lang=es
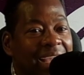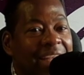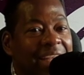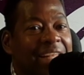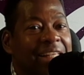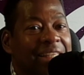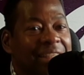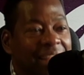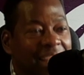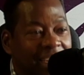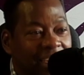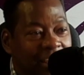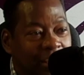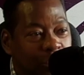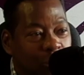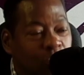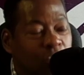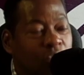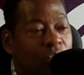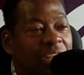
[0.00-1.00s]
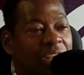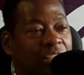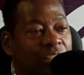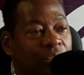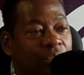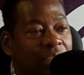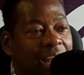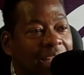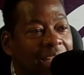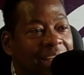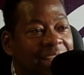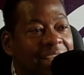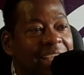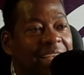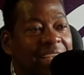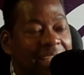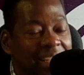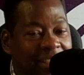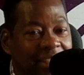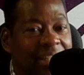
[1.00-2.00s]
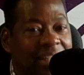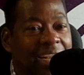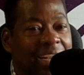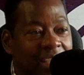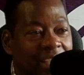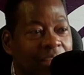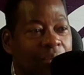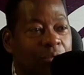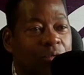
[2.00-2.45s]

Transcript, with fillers: el territorio nacional y en el extranjero.